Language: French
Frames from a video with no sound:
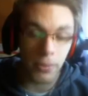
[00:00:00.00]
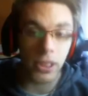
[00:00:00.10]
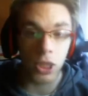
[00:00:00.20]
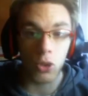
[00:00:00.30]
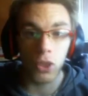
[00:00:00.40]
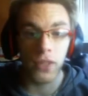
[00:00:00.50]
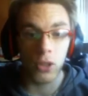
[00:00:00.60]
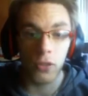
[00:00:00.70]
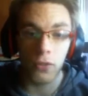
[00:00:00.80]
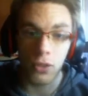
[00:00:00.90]
et eh bah ben, c'est chose
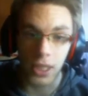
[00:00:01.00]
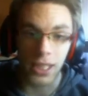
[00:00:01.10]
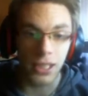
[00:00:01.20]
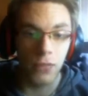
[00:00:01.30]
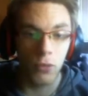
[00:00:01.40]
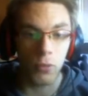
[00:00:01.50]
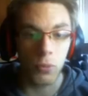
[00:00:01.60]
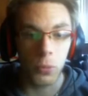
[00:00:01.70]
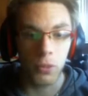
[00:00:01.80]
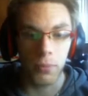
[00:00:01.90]
faite, sauf que c'est qu'un niveau pour
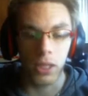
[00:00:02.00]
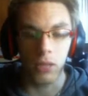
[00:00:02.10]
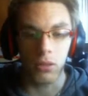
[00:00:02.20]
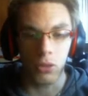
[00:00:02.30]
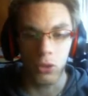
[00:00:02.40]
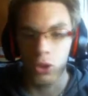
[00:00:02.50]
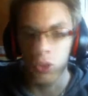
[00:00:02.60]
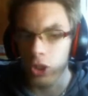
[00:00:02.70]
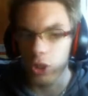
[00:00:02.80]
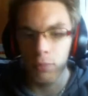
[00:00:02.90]
le moment, mais euh,
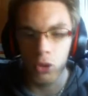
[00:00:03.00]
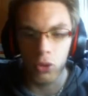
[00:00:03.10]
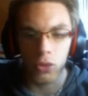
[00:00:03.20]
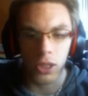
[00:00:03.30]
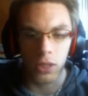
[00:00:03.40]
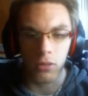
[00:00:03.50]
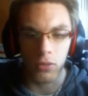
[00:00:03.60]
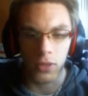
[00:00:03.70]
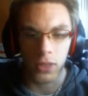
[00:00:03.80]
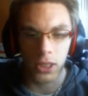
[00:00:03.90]
c'est déjà une bonne chose, hein.
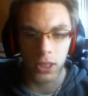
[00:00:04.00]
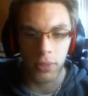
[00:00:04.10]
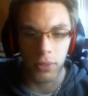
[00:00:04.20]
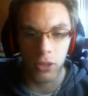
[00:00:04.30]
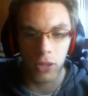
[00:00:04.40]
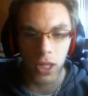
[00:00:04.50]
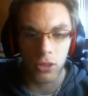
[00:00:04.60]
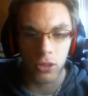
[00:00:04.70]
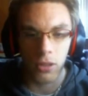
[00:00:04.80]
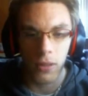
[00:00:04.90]
on va dire que c'est pas
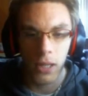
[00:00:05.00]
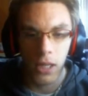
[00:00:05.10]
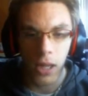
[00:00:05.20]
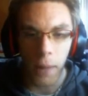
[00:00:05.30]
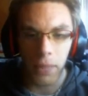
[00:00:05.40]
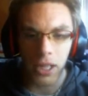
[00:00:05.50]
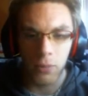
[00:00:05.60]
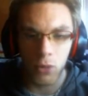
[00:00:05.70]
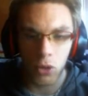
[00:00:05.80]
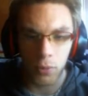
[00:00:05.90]
dégueulasse. À part
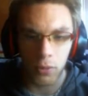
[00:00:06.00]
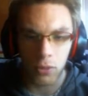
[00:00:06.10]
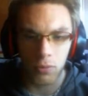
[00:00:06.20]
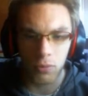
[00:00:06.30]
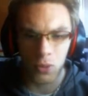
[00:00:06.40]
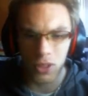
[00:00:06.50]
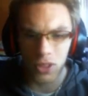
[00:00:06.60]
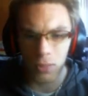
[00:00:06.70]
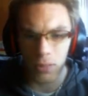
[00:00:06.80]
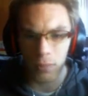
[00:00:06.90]
les murs, je pense, je
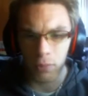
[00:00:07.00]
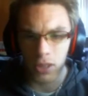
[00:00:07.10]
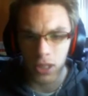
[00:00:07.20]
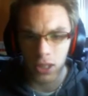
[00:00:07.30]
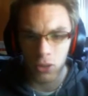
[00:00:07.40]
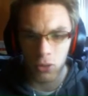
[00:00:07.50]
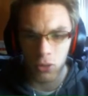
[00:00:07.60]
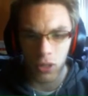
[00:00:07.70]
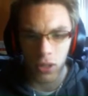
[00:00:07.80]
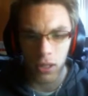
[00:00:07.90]
pense qu'il manque un peu de
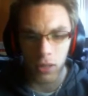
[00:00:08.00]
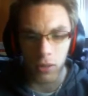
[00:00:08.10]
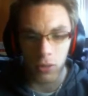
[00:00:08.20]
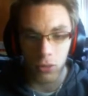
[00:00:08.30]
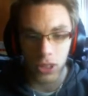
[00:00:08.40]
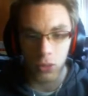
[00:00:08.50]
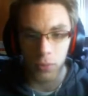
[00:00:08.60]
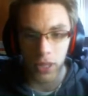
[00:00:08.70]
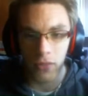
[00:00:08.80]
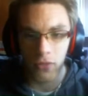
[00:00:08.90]
texture, hein. euh, par contre
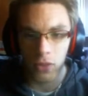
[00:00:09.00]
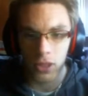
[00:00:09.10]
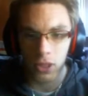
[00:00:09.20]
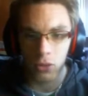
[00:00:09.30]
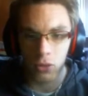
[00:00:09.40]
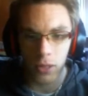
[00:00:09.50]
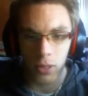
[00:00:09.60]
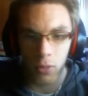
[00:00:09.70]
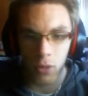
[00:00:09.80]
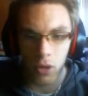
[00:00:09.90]
ils ont bien forcé sur les
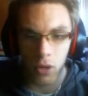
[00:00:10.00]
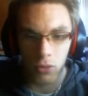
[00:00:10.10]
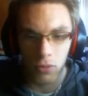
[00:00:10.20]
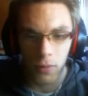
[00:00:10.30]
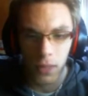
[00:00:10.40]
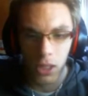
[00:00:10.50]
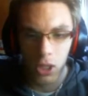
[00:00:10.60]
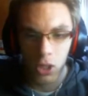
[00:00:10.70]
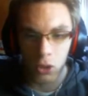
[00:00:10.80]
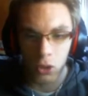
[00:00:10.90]
mobs et tout.
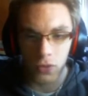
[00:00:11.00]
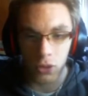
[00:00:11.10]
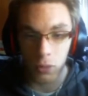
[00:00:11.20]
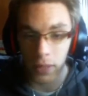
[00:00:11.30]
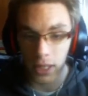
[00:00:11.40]
Je trouve ça